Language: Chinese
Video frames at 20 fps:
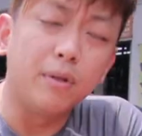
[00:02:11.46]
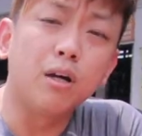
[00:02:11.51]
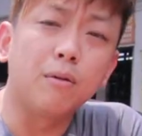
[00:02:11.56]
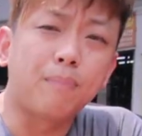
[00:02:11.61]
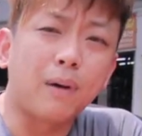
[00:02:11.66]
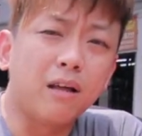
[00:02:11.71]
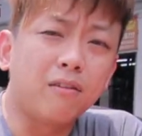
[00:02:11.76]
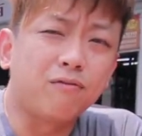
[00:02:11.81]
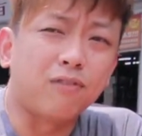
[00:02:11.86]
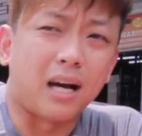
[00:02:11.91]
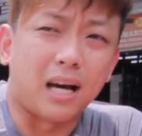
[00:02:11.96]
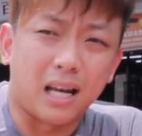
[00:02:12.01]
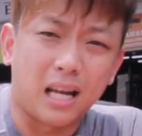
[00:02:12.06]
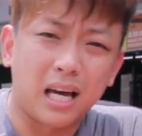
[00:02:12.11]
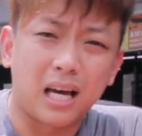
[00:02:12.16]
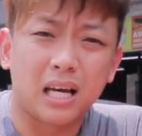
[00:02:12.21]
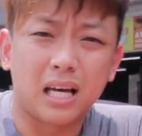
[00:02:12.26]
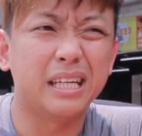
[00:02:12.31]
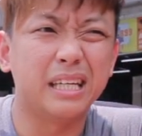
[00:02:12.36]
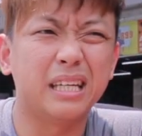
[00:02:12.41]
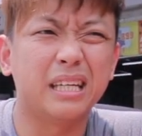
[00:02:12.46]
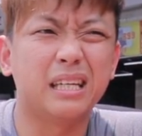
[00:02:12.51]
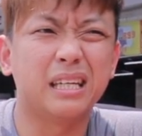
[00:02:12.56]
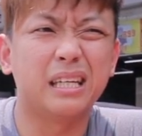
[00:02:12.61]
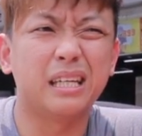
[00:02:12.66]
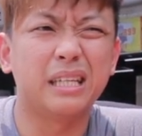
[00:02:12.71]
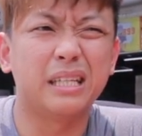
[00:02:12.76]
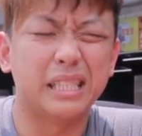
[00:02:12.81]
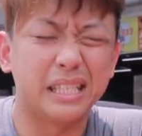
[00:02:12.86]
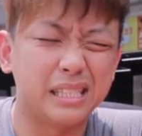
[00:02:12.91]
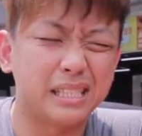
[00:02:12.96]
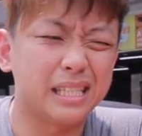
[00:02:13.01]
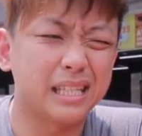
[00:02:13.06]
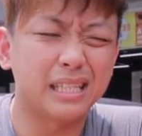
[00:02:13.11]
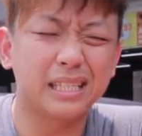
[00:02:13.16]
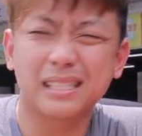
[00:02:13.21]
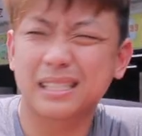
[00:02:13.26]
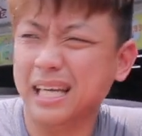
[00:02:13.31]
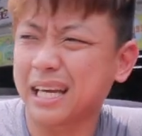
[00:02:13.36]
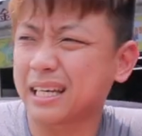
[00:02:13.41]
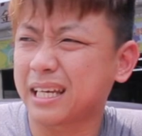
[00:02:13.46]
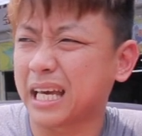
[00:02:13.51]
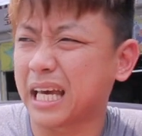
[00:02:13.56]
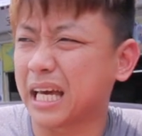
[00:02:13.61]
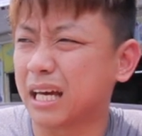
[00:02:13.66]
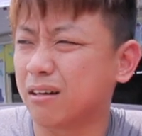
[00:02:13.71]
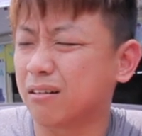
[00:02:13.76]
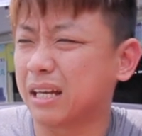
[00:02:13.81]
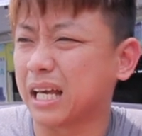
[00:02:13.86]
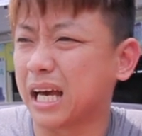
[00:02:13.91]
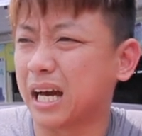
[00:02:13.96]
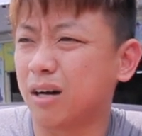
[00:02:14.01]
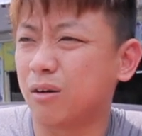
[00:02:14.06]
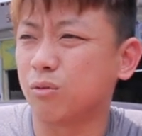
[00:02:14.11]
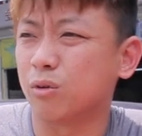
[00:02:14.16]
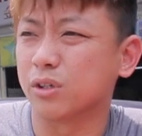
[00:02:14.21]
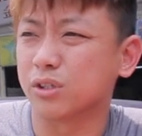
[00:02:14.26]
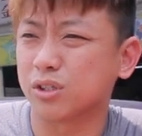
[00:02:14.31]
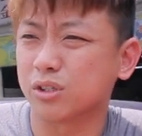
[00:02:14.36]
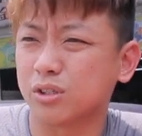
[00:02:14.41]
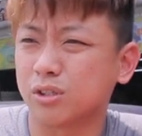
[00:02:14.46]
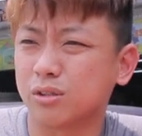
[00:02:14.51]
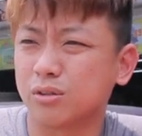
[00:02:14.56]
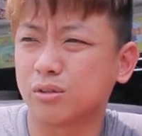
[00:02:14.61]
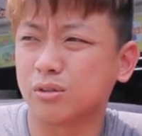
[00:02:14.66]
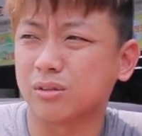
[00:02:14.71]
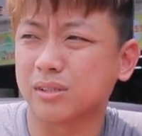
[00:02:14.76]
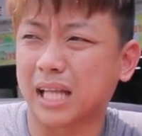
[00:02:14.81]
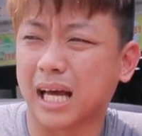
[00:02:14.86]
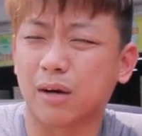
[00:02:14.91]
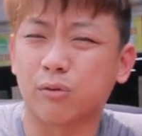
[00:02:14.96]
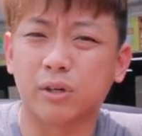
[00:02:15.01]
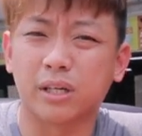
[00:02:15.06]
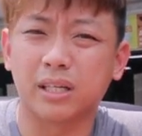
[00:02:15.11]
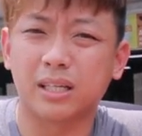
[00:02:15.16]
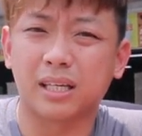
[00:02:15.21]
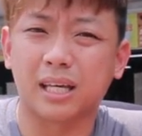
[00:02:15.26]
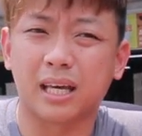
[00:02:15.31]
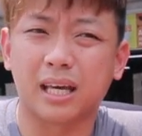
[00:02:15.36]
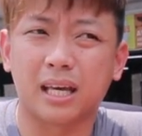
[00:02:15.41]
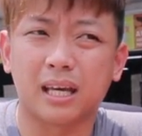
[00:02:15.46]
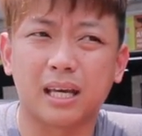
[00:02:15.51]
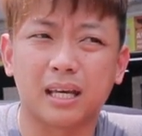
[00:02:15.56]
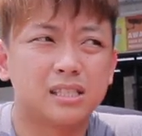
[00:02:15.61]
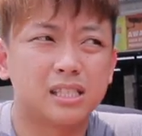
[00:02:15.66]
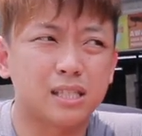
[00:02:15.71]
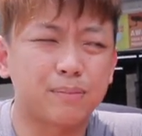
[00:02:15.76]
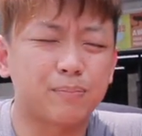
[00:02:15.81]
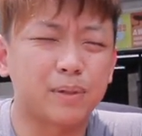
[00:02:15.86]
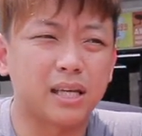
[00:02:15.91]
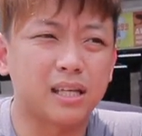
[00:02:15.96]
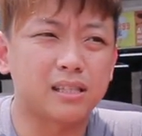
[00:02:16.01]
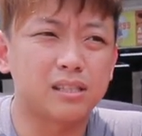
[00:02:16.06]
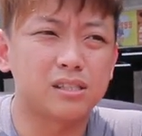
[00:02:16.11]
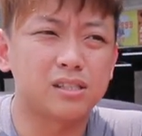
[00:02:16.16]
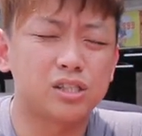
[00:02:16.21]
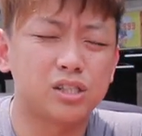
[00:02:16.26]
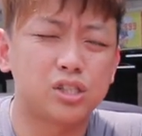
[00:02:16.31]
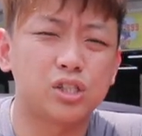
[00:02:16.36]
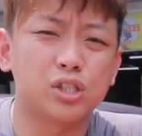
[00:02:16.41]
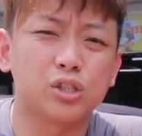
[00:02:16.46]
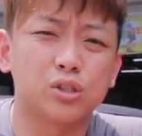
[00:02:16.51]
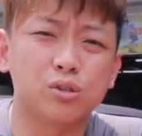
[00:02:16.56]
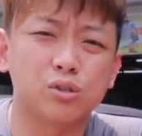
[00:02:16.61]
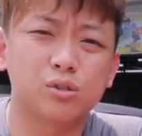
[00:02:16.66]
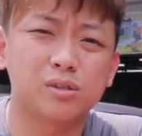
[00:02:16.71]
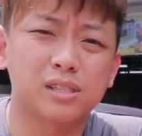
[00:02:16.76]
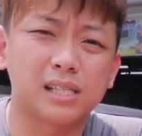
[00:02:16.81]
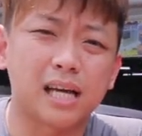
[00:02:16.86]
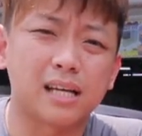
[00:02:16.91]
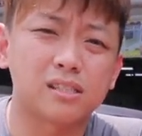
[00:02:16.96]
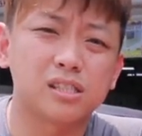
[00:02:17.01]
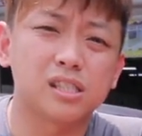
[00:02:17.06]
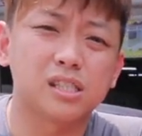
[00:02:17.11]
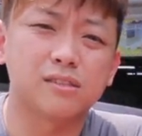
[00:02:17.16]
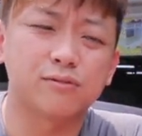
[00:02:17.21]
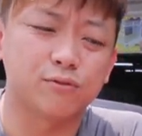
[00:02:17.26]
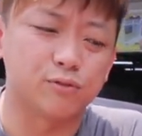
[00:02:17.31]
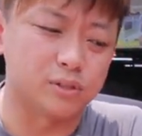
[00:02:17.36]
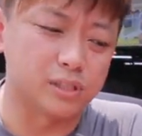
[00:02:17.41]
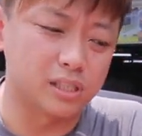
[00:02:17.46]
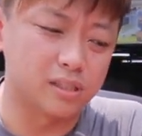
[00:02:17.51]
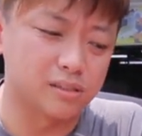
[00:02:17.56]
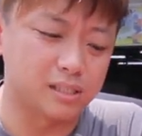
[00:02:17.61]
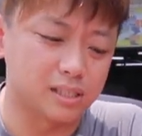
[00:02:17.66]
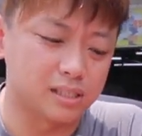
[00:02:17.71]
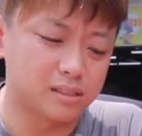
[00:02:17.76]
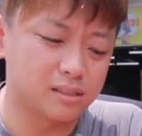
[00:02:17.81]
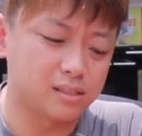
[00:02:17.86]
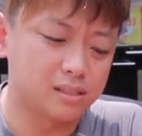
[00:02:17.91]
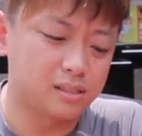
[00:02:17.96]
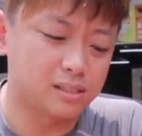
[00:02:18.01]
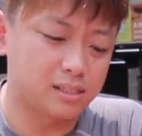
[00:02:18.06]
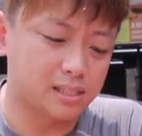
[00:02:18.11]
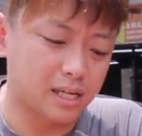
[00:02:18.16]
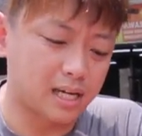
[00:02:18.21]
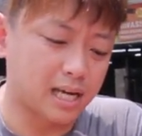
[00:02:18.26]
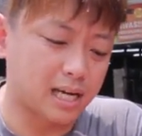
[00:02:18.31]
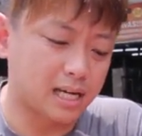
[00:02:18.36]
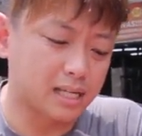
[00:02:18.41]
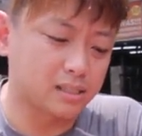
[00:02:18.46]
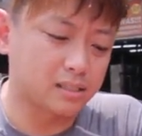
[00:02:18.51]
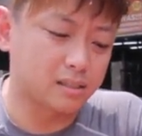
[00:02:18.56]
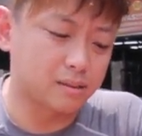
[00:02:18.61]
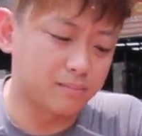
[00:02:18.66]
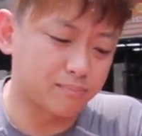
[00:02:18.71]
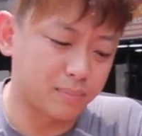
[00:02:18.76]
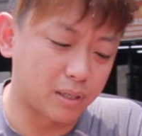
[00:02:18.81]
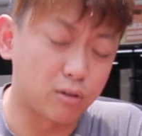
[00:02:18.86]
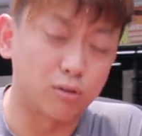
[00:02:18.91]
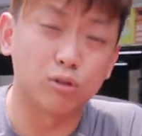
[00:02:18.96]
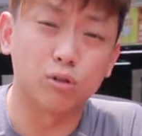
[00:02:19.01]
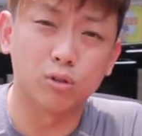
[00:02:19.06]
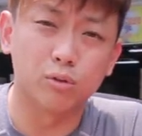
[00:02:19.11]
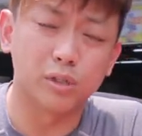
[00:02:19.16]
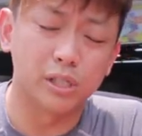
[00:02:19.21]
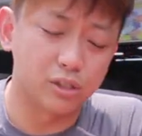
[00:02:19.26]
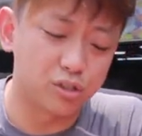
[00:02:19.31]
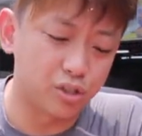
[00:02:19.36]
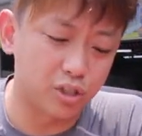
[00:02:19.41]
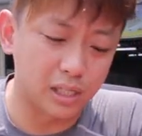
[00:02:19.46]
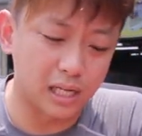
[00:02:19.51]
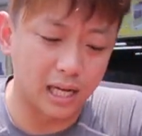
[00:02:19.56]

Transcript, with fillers: 没有办法啦。也已经在 K L 了，我就拿回给这边修赛车服的人，叫他帮我弄回去